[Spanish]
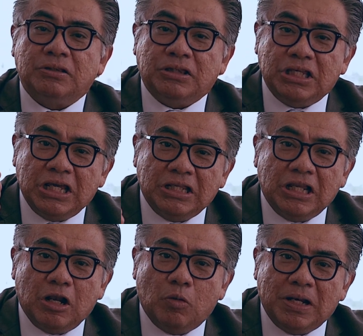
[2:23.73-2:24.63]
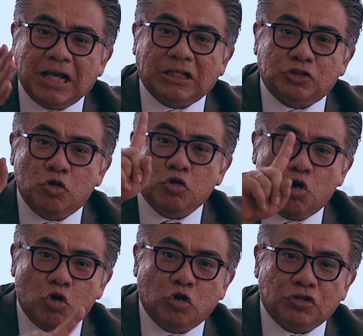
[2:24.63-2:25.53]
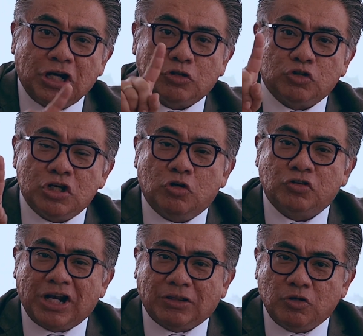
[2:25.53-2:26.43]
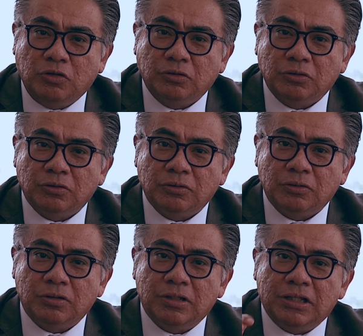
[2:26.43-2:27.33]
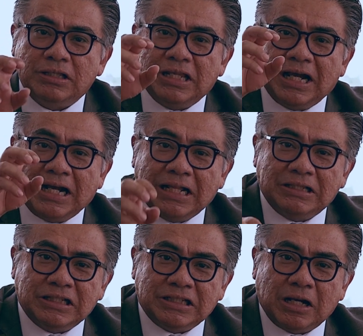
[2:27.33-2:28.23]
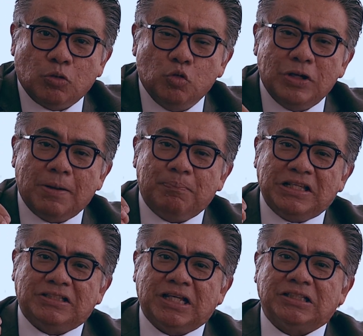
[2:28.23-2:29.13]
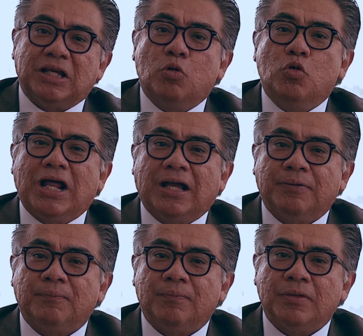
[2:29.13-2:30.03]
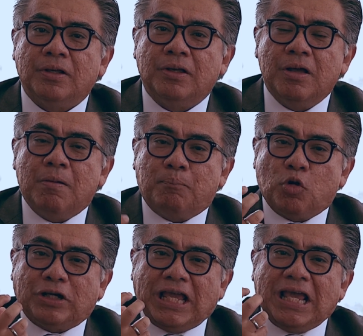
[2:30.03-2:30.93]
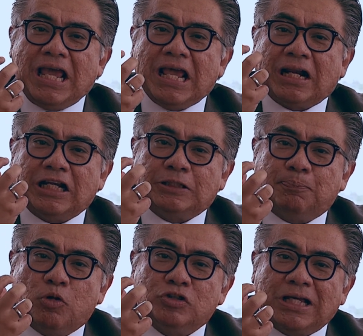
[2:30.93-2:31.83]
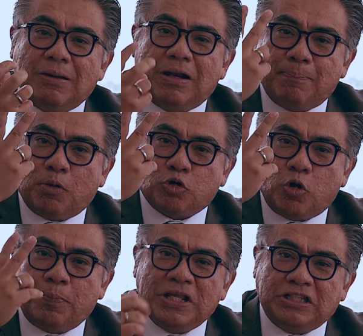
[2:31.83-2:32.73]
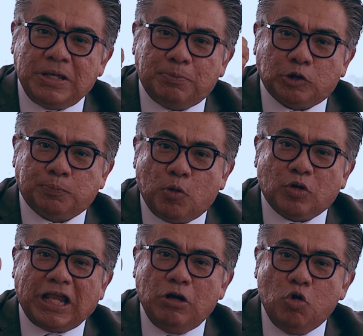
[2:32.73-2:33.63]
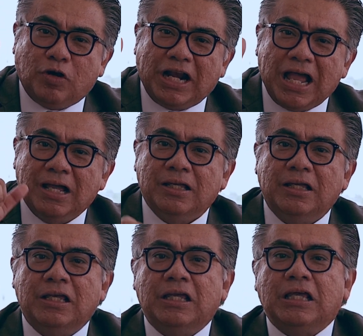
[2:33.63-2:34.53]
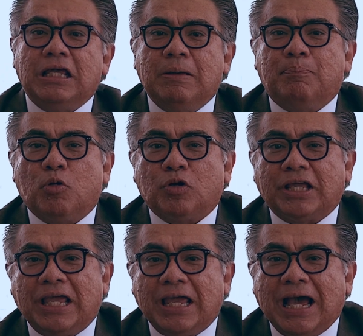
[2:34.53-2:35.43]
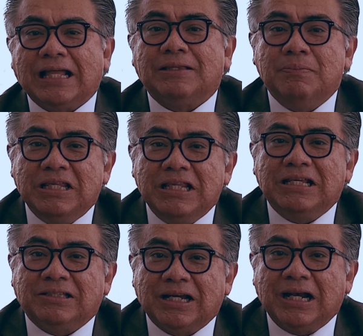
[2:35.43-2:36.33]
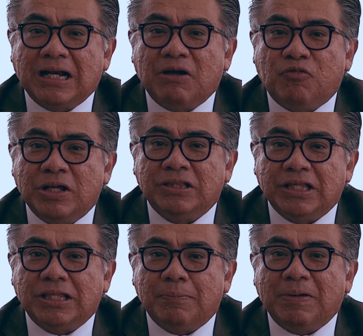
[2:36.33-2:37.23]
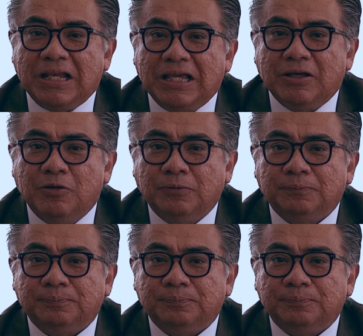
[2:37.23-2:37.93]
tiene la obligación, con contrato o sin contrato, de garantizar una pista segura. Porque es responsable por dos principios, porque lucra y porque administra la fuente de peligro.